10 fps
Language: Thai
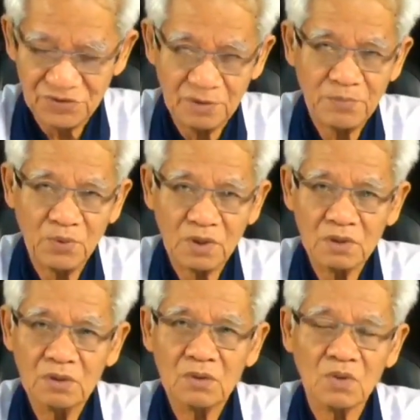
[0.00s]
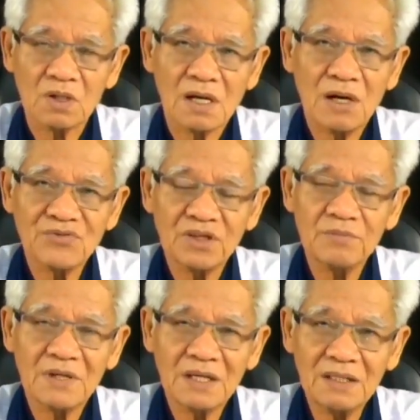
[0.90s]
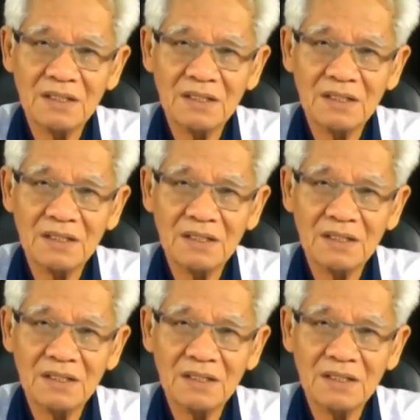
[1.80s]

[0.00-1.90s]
เจ็บปวดรวดร้าวใช่ไหม